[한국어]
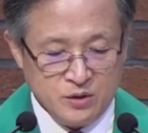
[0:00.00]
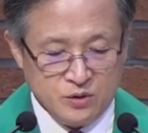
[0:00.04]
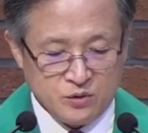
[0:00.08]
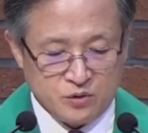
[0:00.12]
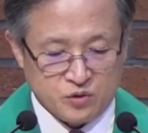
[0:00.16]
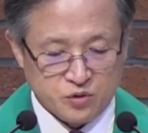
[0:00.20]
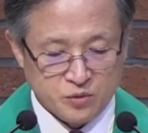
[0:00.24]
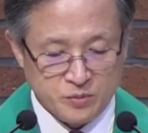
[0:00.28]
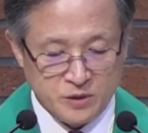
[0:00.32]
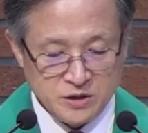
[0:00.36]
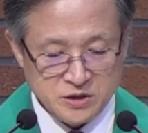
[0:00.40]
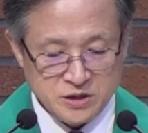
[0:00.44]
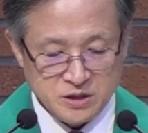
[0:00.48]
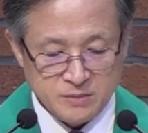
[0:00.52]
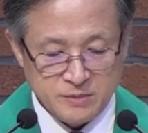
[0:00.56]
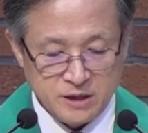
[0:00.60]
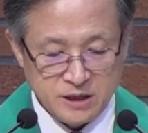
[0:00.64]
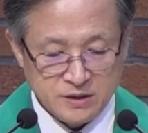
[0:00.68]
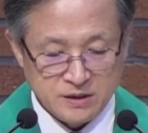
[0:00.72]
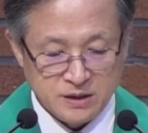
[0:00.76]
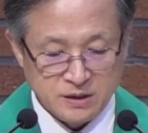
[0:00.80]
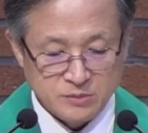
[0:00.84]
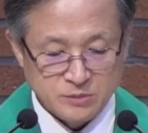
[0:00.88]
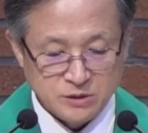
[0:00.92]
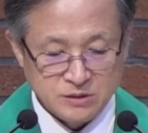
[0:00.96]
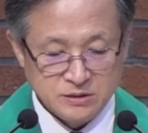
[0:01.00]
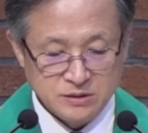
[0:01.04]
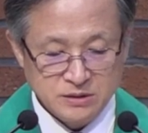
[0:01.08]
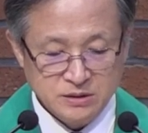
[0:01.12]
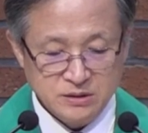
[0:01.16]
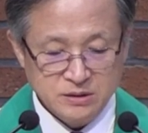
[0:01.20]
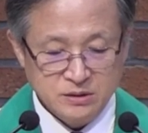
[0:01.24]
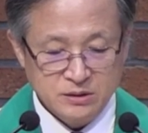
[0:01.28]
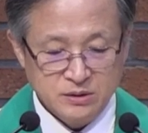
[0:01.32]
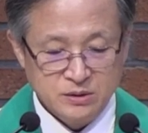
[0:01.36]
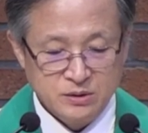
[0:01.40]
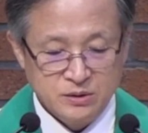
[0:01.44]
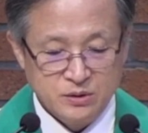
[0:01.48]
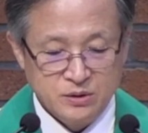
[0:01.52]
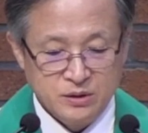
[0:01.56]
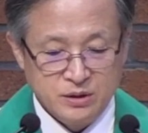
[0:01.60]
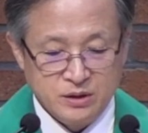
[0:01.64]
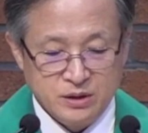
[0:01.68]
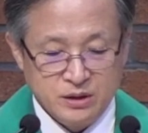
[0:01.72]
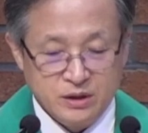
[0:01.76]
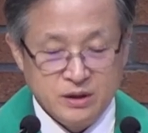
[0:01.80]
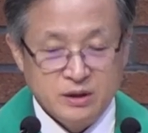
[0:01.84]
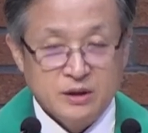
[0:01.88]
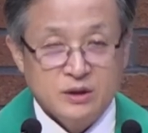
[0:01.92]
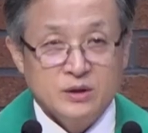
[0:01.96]
두 번째 만남은
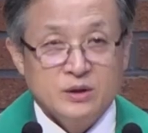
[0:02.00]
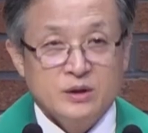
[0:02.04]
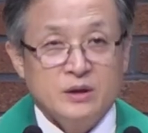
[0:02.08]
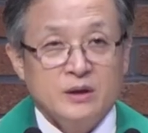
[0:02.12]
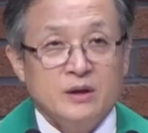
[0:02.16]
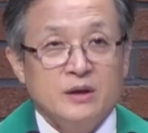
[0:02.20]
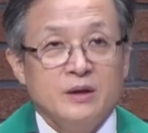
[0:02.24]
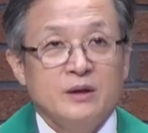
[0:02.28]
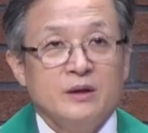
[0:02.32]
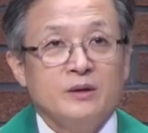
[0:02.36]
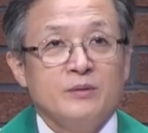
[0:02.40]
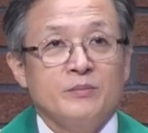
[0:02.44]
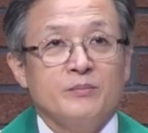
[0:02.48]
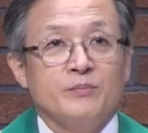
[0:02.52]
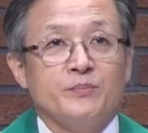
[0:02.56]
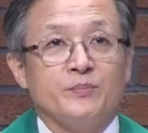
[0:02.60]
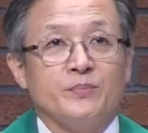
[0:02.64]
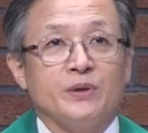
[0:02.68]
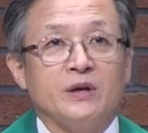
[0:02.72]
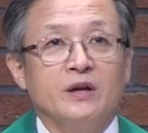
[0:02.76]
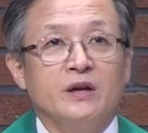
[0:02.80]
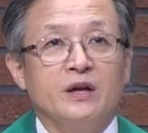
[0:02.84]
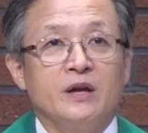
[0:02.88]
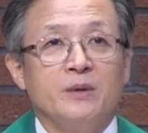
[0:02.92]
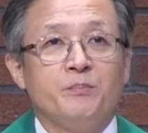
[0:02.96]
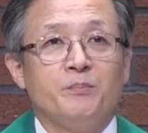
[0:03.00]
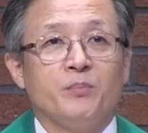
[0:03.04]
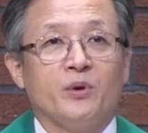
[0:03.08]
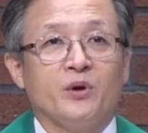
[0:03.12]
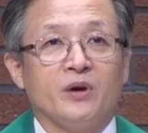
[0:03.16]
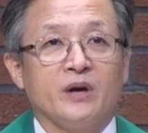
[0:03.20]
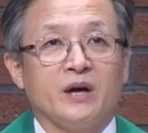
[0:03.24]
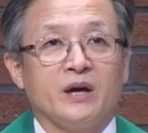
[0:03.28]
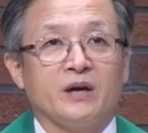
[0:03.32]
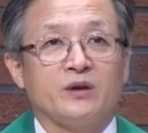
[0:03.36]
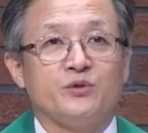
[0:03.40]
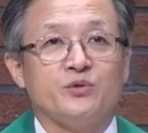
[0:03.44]
빌립보의